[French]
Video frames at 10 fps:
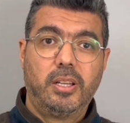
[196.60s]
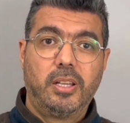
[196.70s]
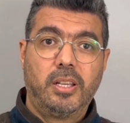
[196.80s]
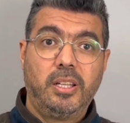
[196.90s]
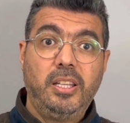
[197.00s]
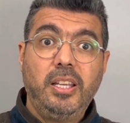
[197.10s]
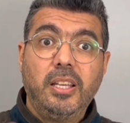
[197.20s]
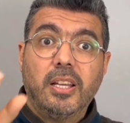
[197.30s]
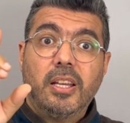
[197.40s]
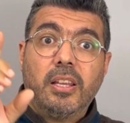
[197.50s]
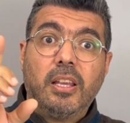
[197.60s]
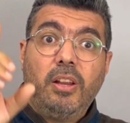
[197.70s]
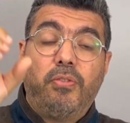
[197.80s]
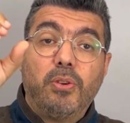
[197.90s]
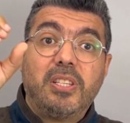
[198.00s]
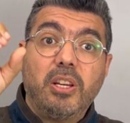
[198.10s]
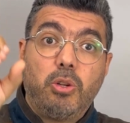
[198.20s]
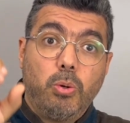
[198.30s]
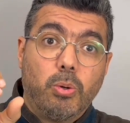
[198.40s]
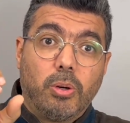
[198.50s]
Il dit Il faisait
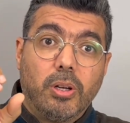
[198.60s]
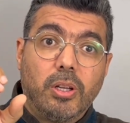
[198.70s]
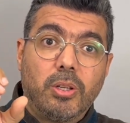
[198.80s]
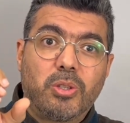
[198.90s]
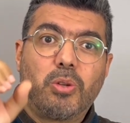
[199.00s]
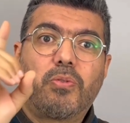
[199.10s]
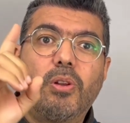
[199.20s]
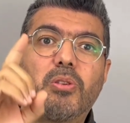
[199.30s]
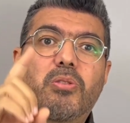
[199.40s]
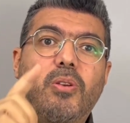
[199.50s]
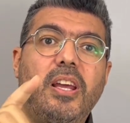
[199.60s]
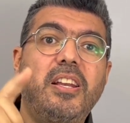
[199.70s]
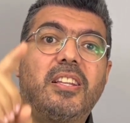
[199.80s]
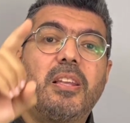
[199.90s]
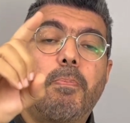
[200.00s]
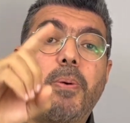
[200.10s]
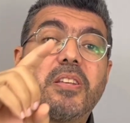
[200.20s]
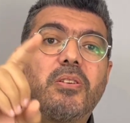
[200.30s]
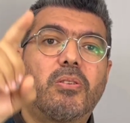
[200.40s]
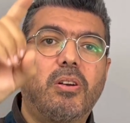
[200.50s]
jour, sauf que le soleil n'était pas
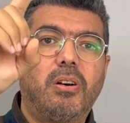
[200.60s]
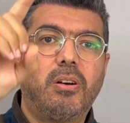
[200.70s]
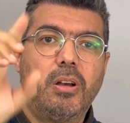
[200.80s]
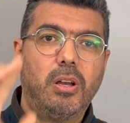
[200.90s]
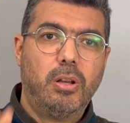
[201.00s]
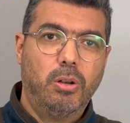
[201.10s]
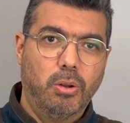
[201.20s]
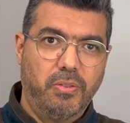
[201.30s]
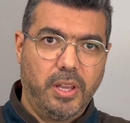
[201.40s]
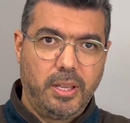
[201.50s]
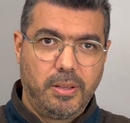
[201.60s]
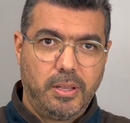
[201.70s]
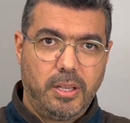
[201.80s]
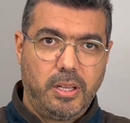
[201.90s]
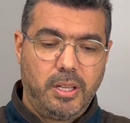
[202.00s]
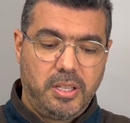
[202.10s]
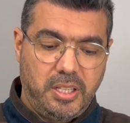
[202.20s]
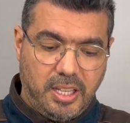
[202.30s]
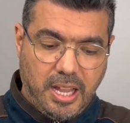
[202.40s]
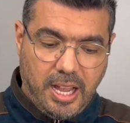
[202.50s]
encore levé.
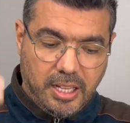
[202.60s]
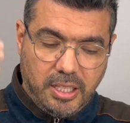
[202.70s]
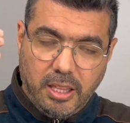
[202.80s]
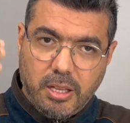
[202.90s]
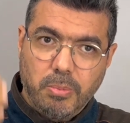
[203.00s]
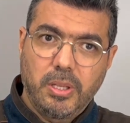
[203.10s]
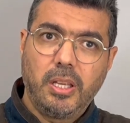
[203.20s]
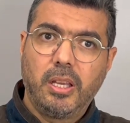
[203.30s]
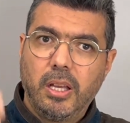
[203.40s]
C'est un hadith, comme dit